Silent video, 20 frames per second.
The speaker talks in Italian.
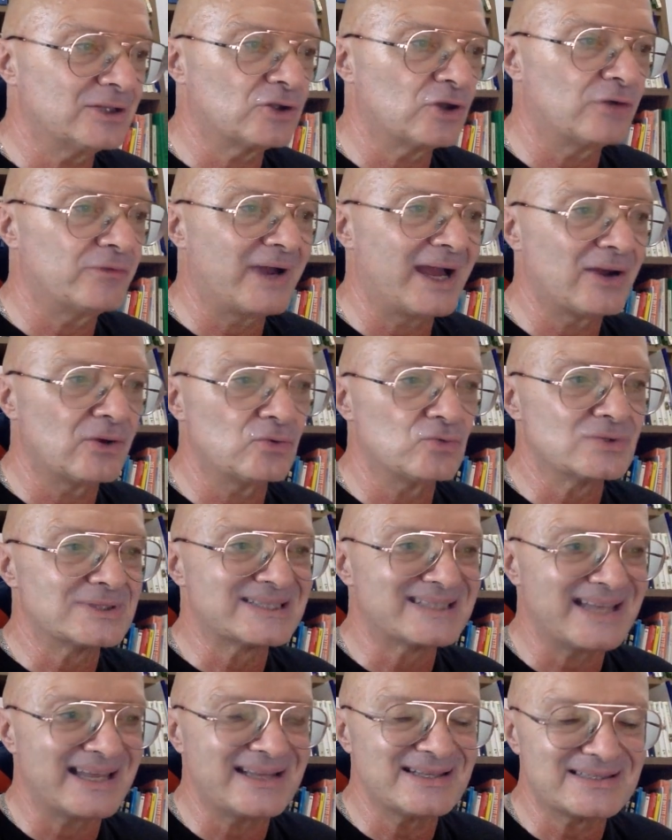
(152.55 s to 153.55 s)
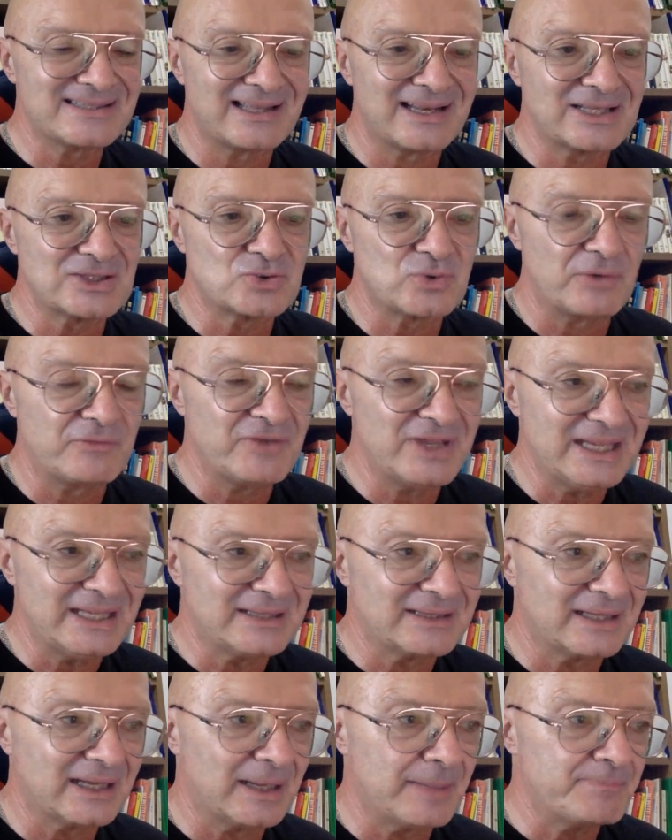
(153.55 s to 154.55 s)
trovare un senso alla sua
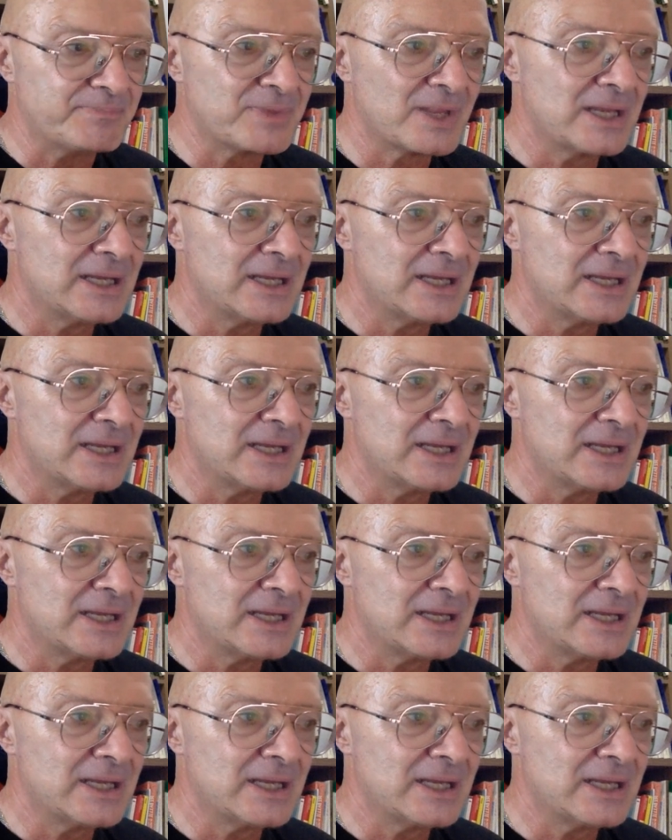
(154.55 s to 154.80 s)
vita,